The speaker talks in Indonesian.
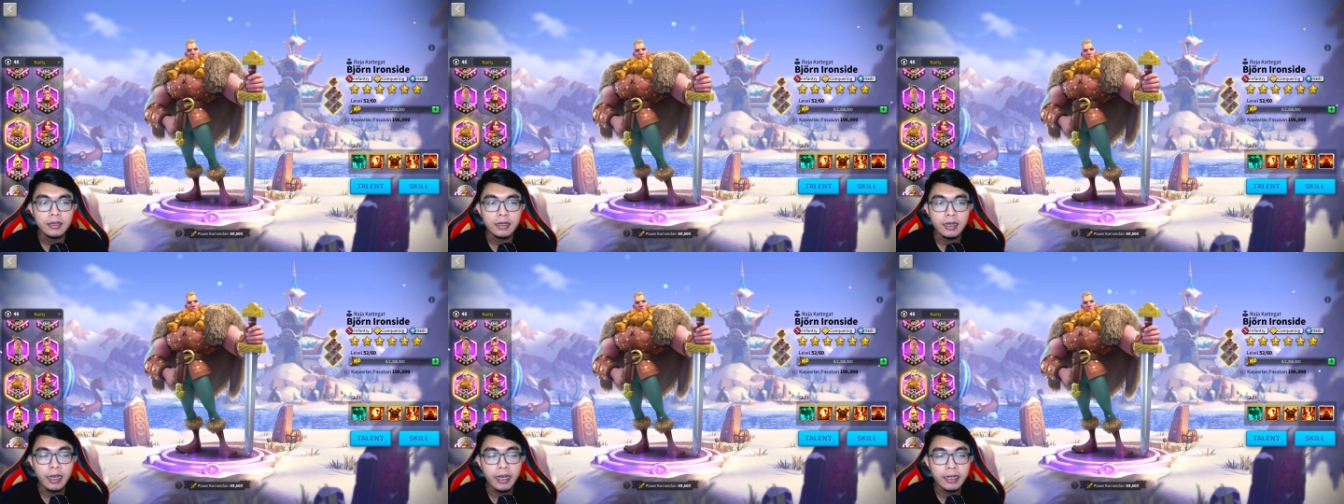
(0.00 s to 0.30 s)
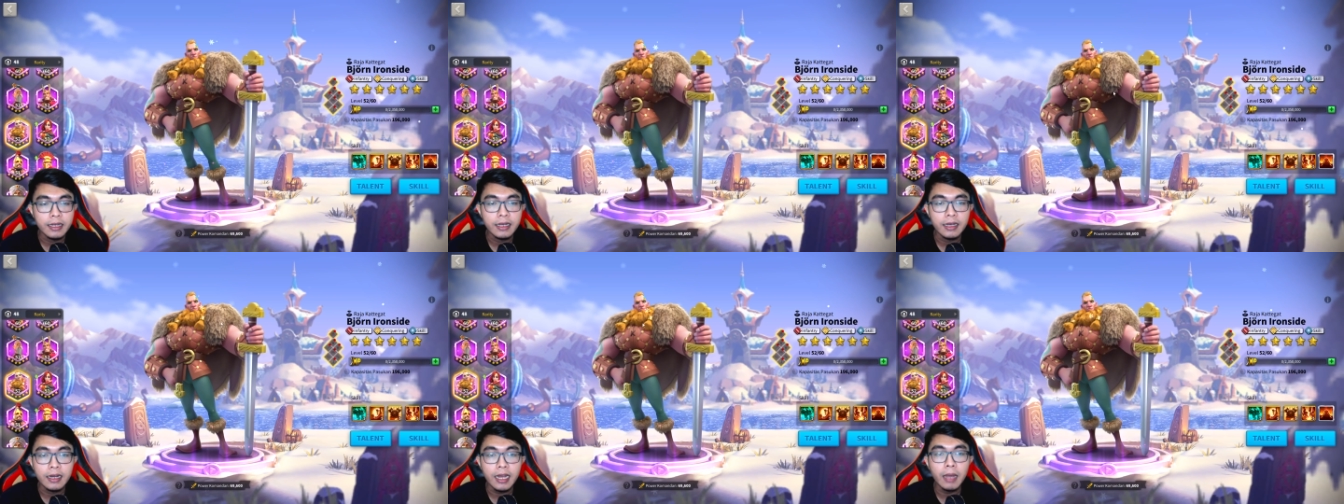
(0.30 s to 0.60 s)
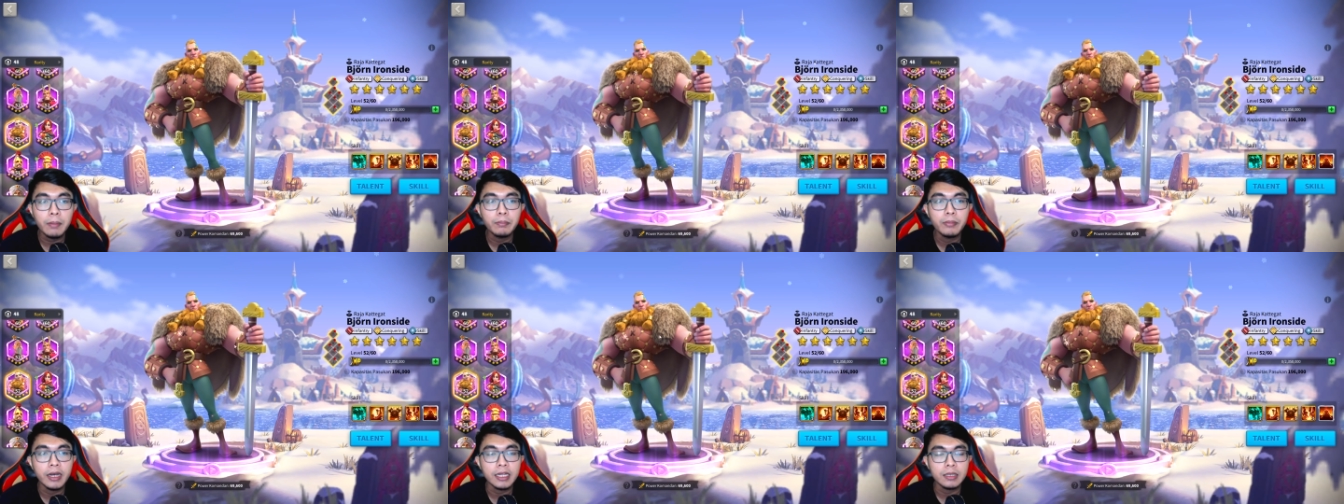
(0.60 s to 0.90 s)
agak
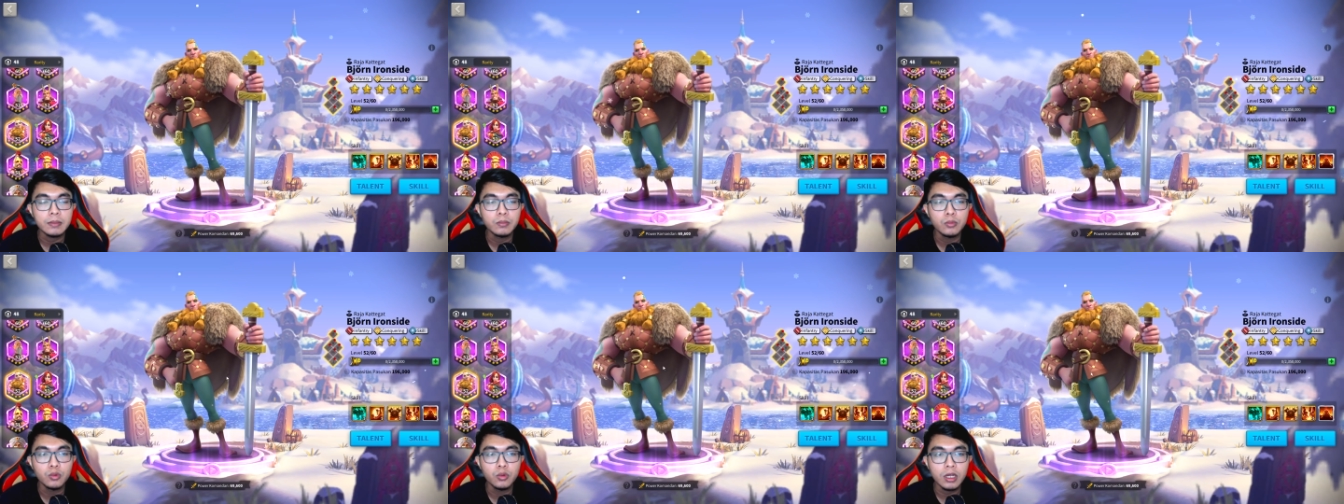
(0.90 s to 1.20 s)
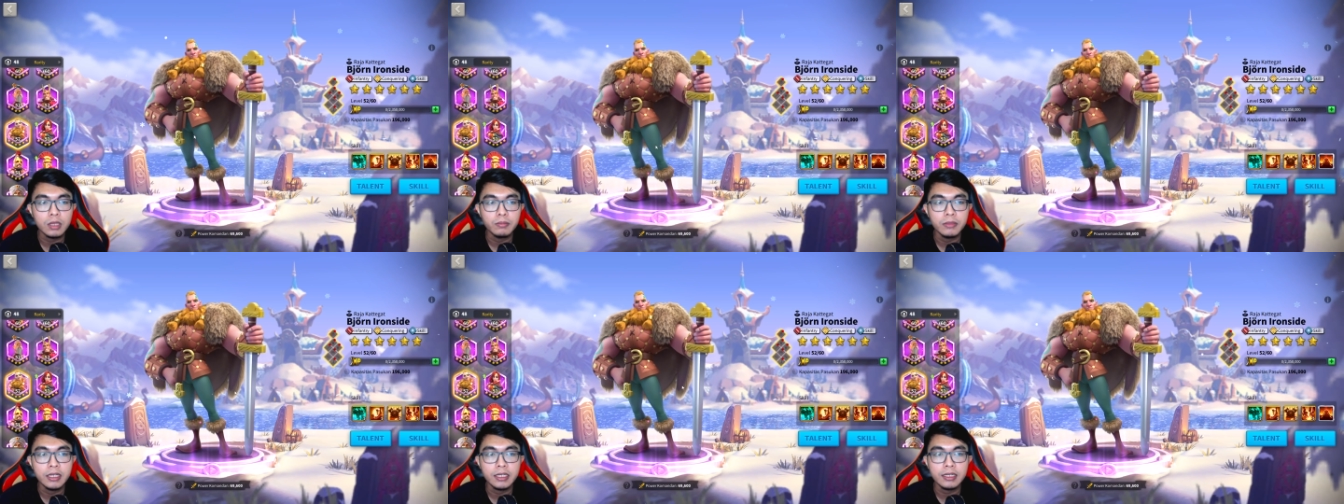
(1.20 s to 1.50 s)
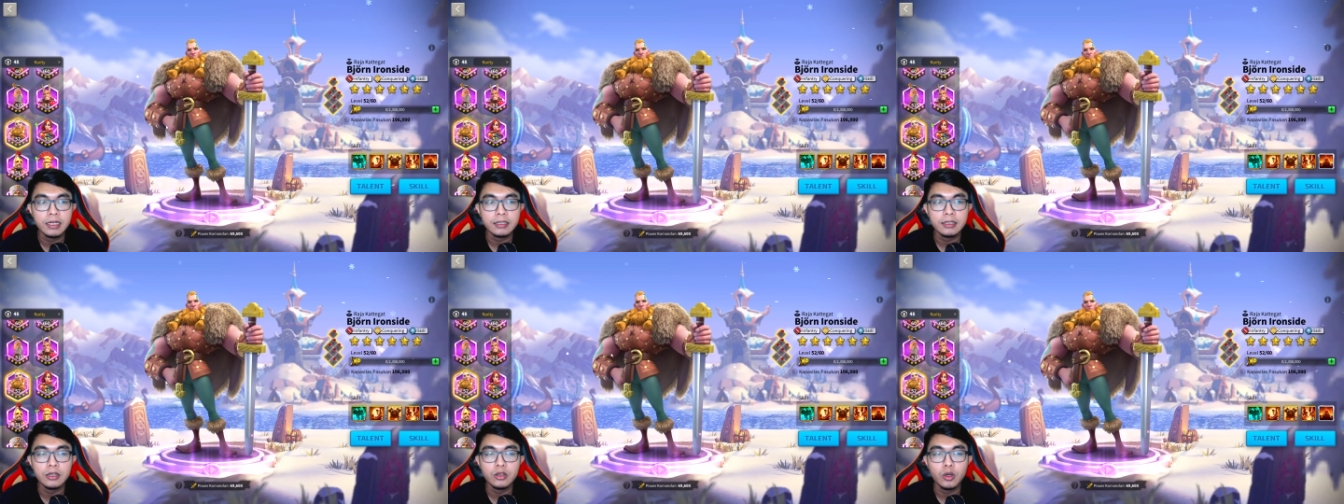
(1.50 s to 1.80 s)
lambat buat
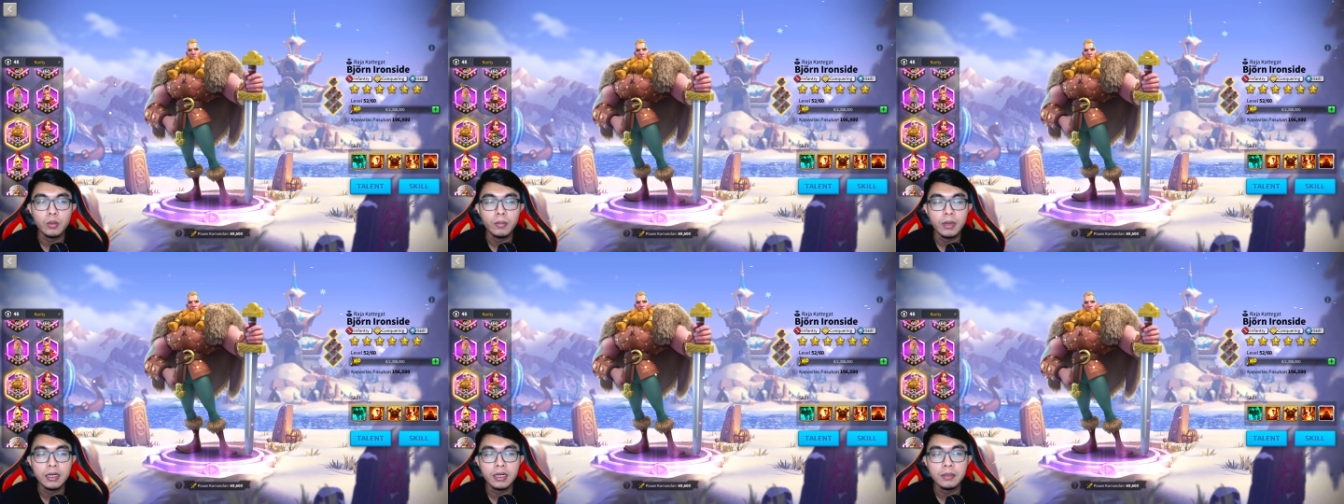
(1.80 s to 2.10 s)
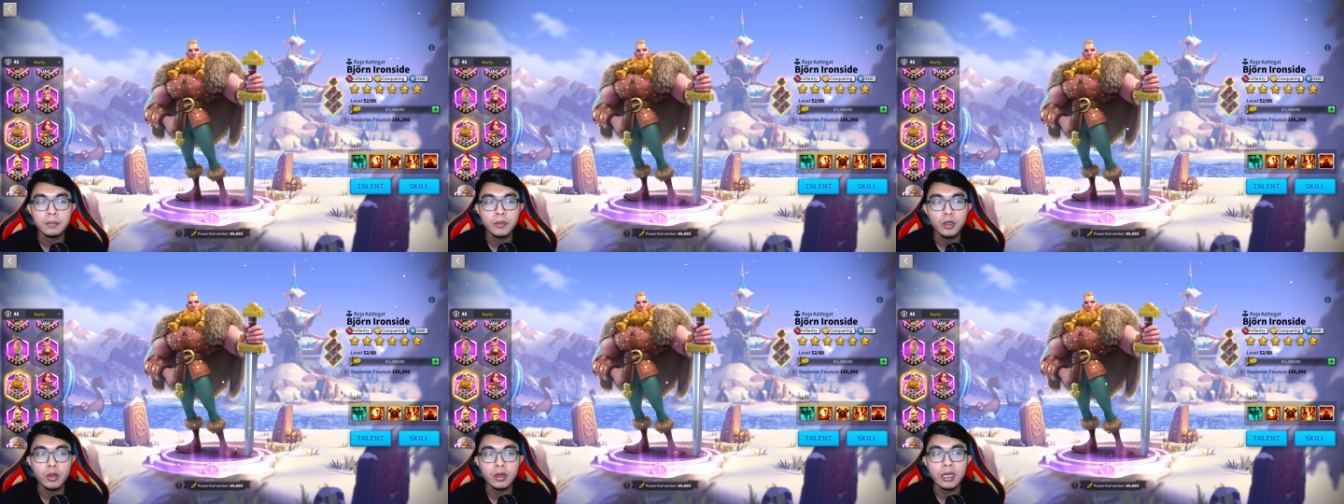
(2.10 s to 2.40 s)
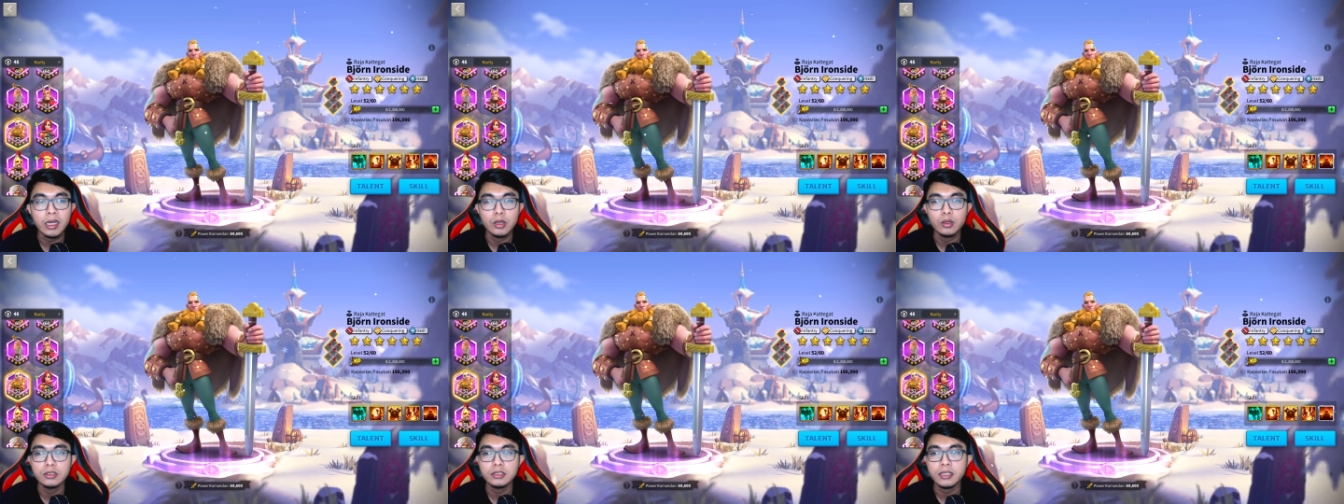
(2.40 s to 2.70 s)
meningkatkan Komandan
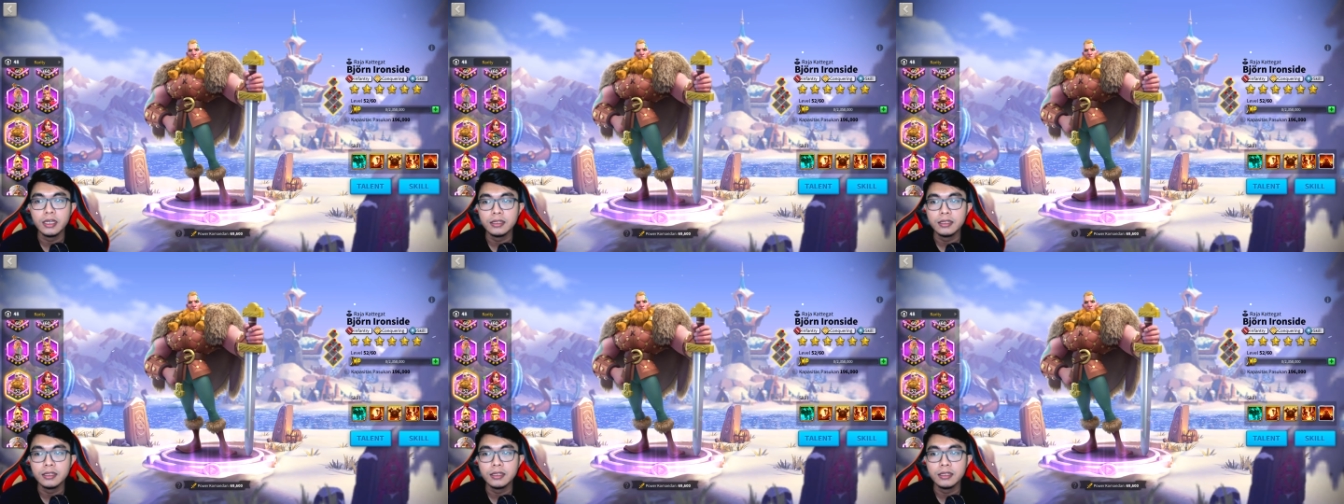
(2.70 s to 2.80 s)
Bjorn Iron